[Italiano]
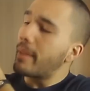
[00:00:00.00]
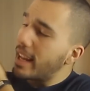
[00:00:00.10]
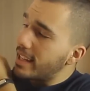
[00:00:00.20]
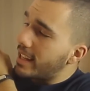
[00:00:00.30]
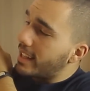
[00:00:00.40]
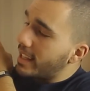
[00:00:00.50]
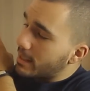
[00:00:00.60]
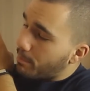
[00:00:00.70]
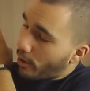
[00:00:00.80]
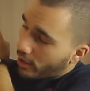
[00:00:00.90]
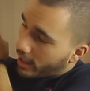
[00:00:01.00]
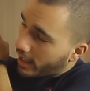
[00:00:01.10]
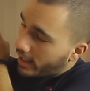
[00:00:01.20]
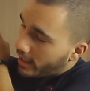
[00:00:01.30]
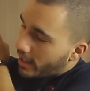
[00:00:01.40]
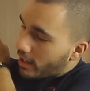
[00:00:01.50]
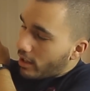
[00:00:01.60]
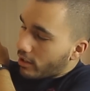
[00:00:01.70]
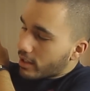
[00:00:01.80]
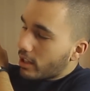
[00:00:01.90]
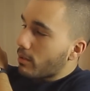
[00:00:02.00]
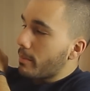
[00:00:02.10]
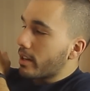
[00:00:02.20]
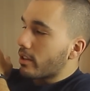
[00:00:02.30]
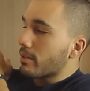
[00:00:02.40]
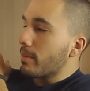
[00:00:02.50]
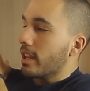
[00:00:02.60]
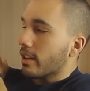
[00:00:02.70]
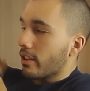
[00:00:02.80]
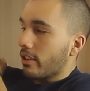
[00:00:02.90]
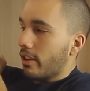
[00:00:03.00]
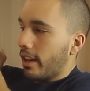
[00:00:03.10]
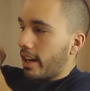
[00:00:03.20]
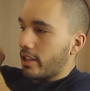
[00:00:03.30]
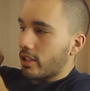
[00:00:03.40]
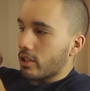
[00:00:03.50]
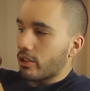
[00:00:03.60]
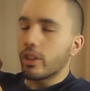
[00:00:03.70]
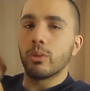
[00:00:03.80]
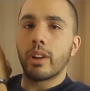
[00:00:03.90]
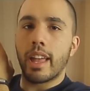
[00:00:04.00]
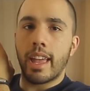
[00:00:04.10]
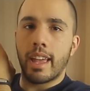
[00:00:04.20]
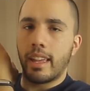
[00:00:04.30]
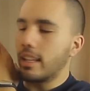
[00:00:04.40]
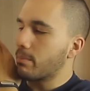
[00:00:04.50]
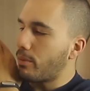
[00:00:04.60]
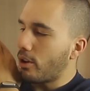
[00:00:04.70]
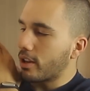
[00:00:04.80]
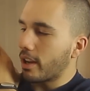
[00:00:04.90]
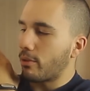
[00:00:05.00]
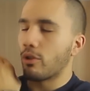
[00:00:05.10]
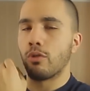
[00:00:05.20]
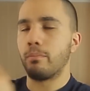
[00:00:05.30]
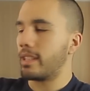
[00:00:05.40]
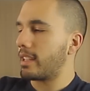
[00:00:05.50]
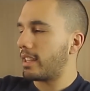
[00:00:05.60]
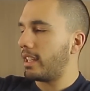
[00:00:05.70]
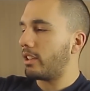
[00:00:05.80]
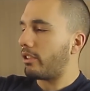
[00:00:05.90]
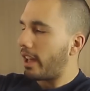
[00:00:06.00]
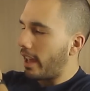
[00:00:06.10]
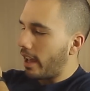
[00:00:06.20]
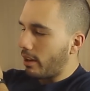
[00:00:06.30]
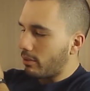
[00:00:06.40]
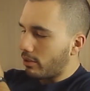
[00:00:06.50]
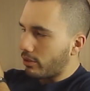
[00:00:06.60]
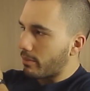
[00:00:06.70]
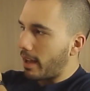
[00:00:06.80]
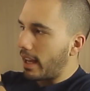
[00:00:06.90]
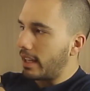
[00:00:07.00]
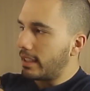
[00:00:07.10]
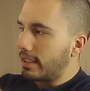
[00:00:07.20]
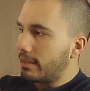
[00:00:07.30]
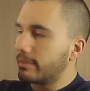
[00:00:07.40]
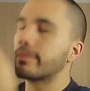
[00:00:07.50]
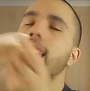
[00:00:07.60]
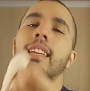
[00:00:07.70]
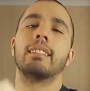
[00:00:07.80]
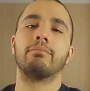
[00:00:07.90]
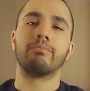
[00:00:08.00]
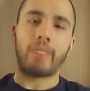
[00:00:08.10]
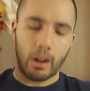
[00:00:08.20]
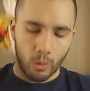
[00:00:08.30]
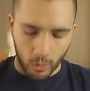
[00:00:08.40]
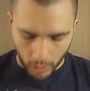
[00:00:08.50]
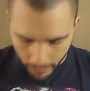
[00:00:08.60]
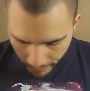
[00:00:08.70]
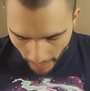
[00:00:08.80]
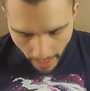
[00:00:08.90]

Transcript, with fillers: maglia di Spock, eh, ho scritto Mirror Mirror e ci sono i due eh, Spock, quello col pizzettino e quello normale. Panculo.